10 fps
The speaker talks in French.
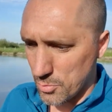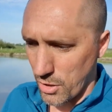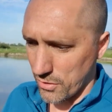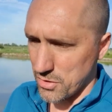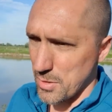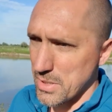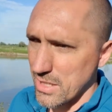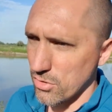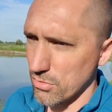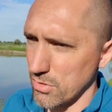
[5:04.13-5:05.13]
alors c'est une
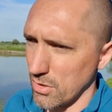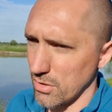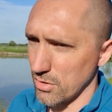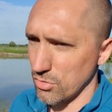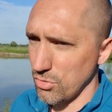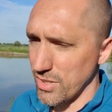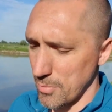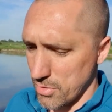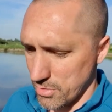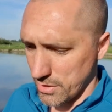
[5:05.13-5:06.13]
application toute
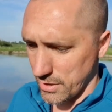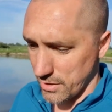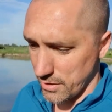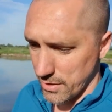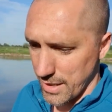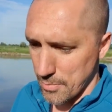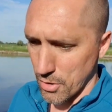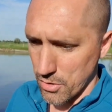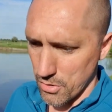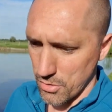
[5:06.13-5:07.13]
simple et à
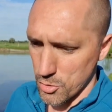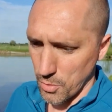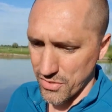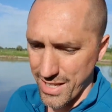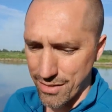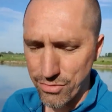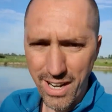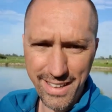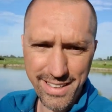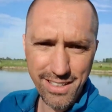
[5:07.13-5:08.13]
l'époque je pensais avoir
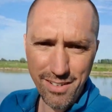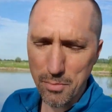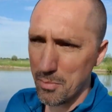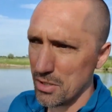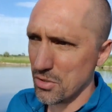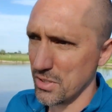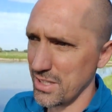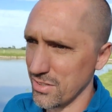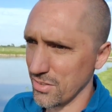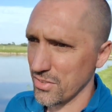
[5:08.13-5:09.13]
acquis quand même pas mal de
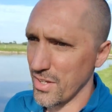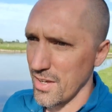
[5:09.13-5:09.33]
connaissances